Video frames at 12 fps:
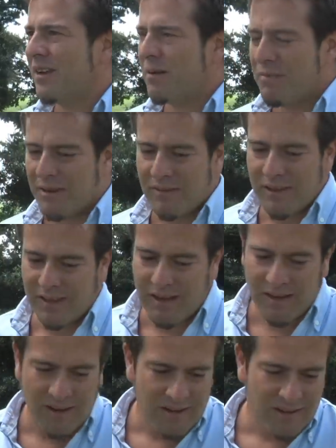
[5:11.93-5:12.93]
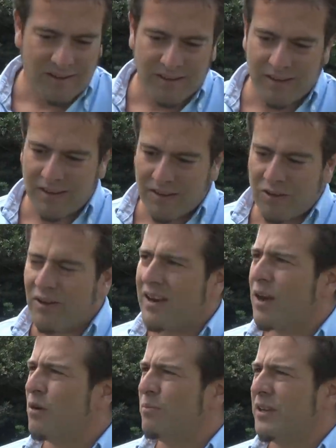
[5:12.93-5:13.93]
en la experimental, que todas
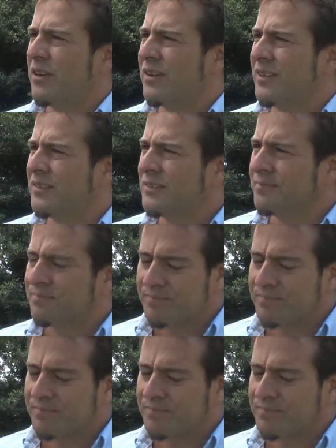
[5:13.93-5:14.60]
las opiniones